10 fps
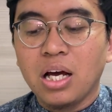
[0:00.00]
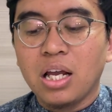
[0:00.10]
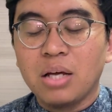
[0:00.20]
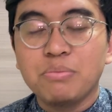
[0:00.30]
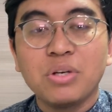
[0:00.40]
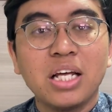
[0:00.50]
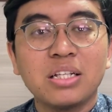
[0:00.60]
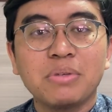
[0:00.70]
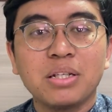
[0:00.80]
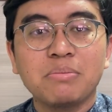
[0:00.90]
Alhamdulillah
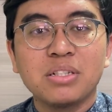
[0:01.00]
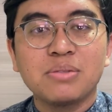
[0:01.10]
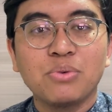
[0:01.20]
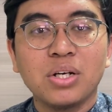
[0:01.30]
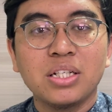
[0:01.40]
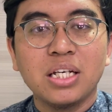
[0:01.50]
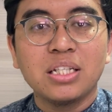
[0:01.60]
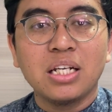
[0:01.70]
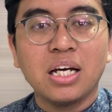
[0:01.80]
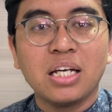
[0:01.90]
teman-teman semuanya
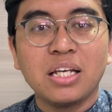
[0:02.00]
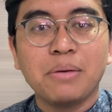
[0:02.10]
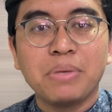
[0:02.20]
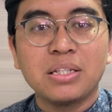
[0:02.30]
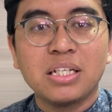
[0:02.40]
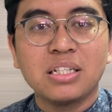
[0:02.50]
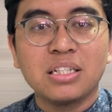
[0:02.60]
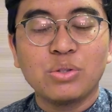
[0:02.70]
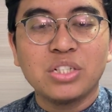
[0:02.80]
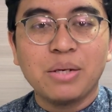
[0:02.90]
tiada kata yang pantas
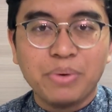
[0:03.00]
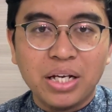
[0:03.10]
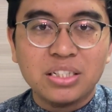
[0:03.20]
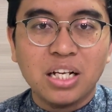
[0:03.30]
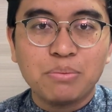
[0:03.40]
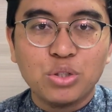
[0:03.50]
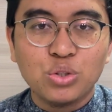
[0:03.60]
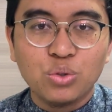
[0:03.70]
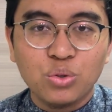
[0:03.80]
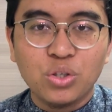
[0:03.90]
kita ucapkan selain
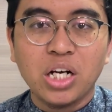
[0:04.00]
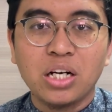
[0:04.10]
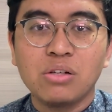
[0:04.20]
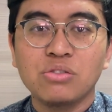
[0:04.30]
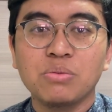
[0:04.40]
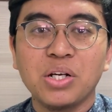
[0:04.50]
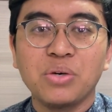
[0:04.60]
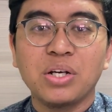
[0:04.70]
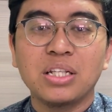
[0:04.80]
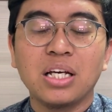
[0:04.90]
bersyukur kepada Allah
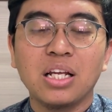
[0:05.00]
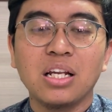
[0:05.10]
Subhanahu wa taala.